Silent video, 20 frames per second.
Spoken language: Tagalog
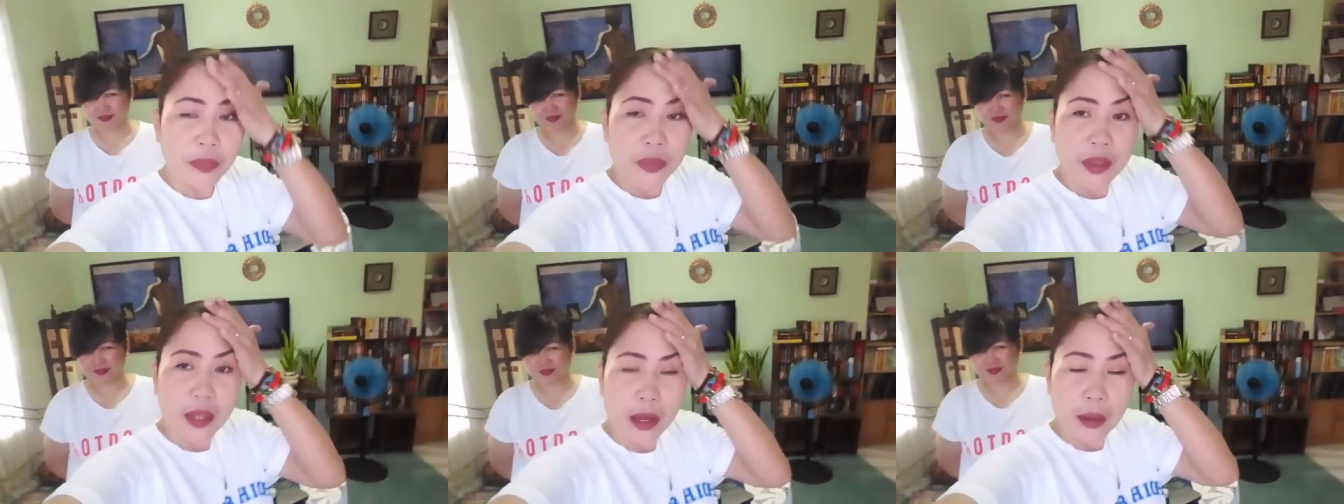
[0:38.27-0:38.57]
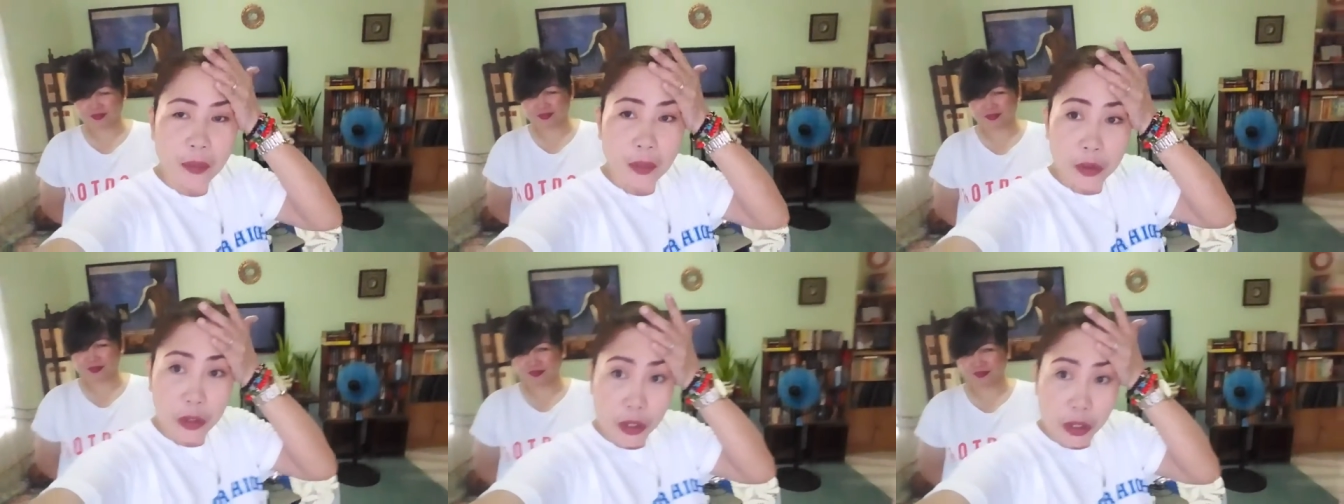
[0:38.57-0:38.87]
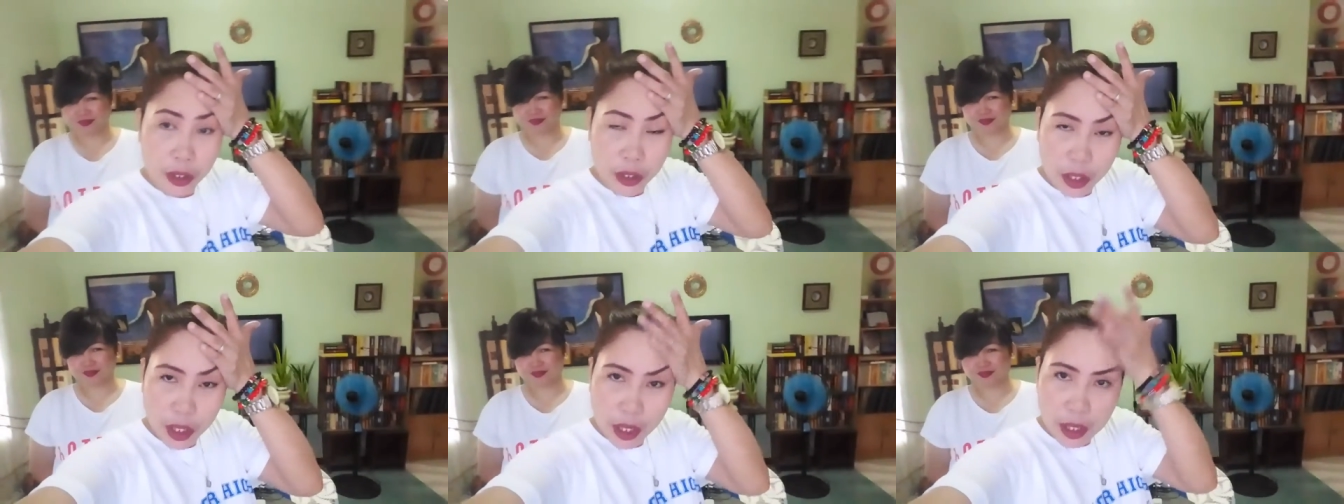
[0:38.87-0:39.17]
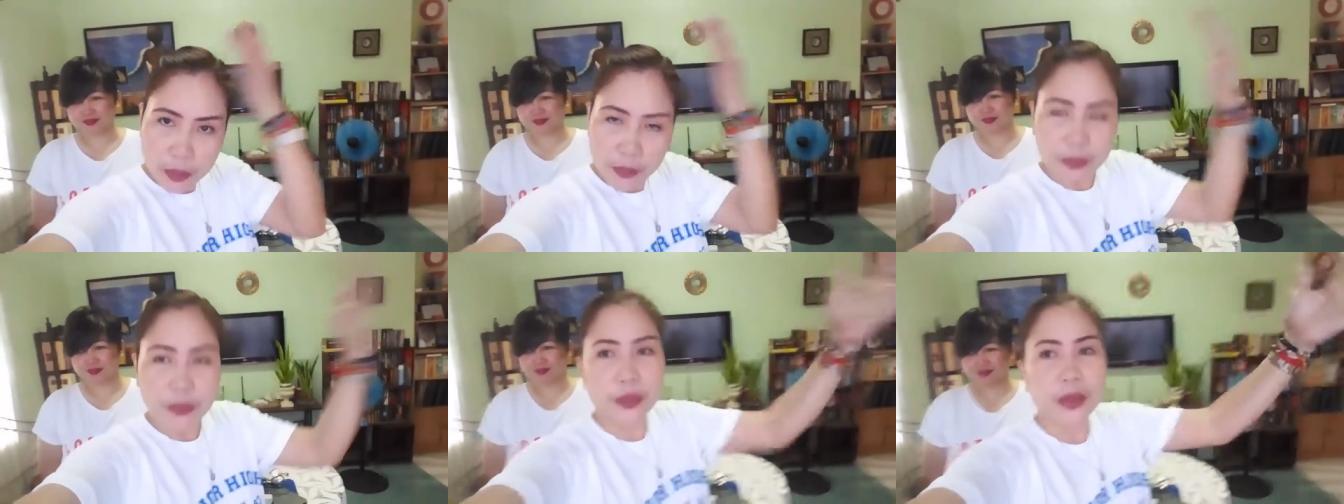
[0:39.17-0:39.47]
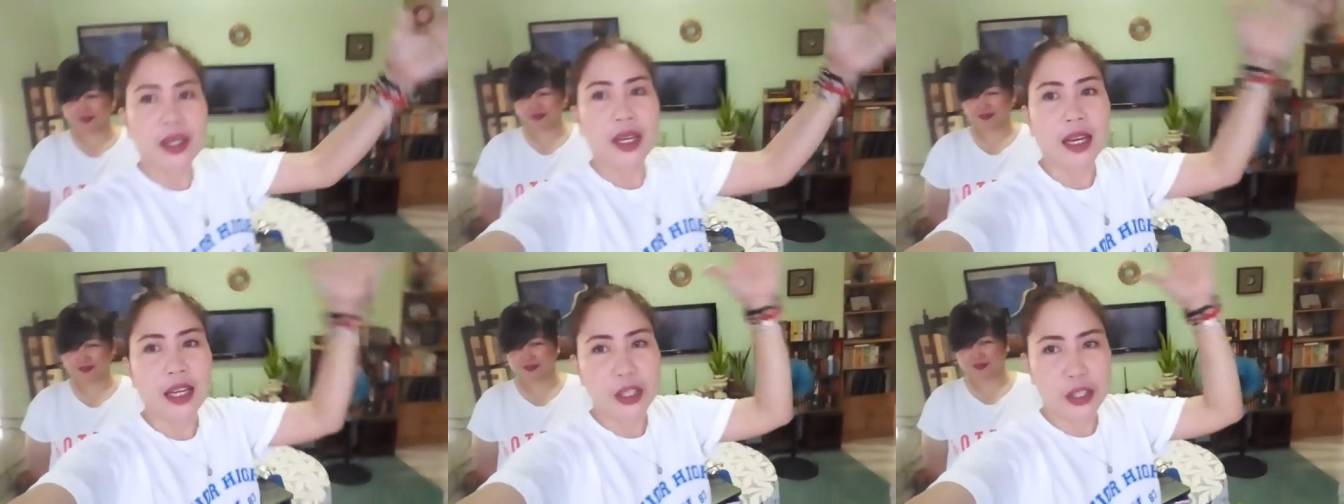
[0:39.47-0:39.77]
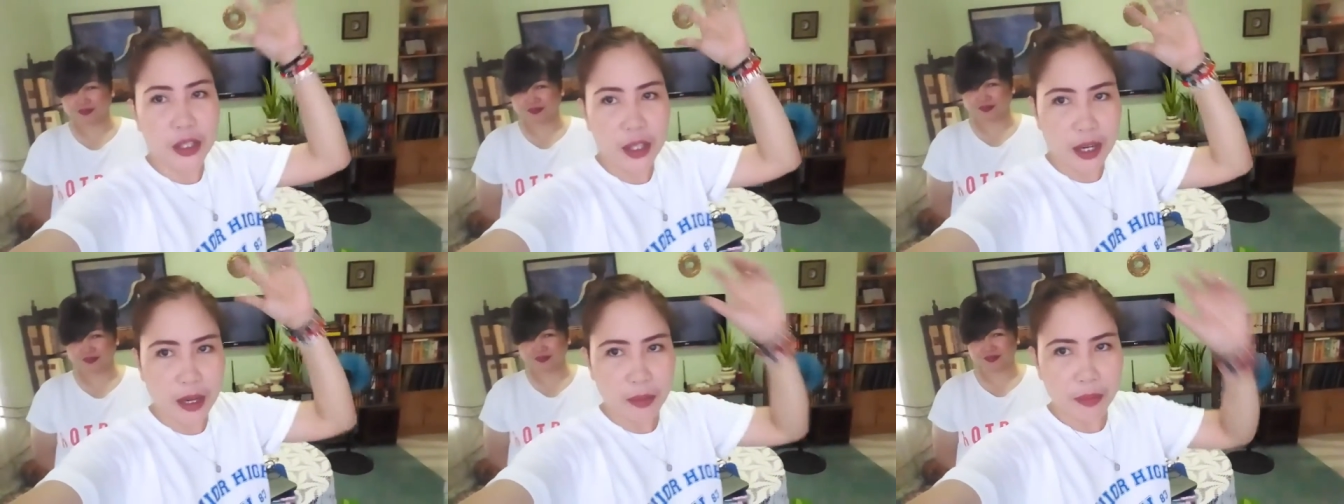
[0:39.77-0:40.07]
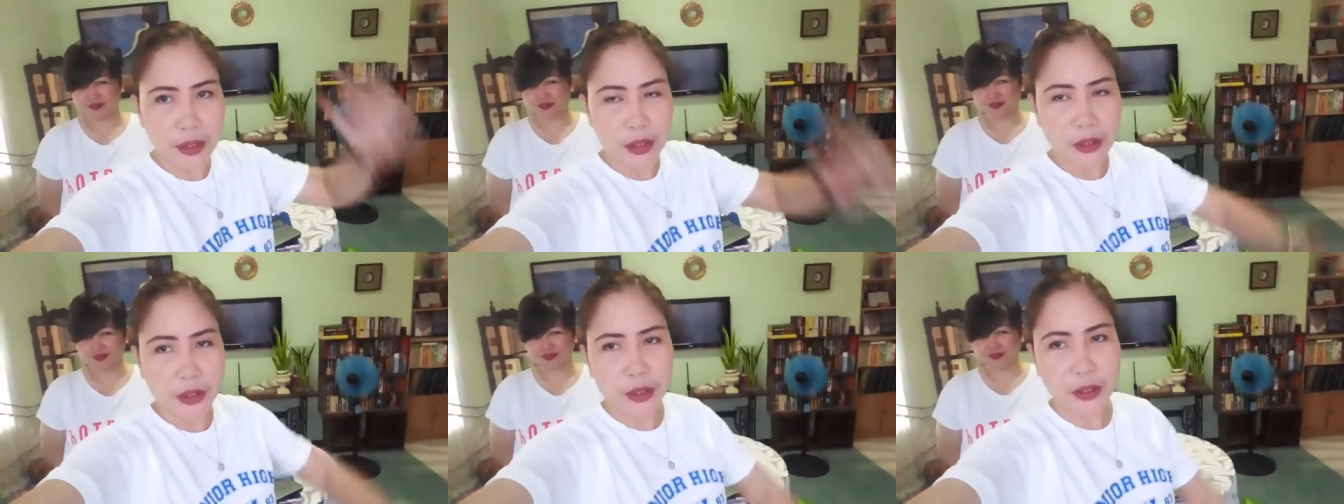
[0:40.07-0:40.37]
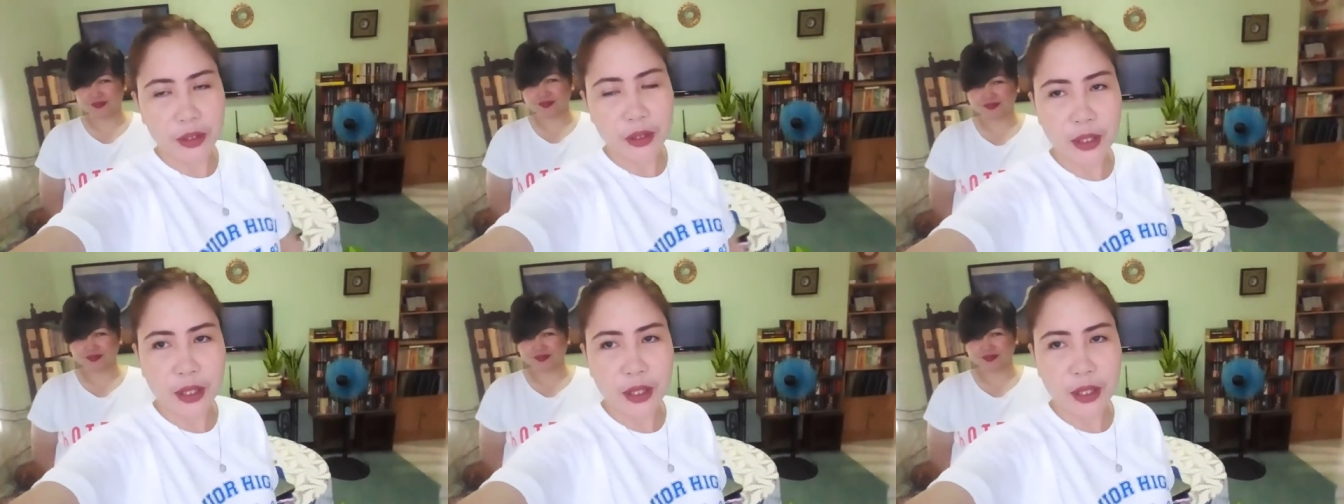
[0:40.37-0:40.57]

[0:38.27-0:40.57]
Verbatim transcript: Tapos, diretso na kami doon.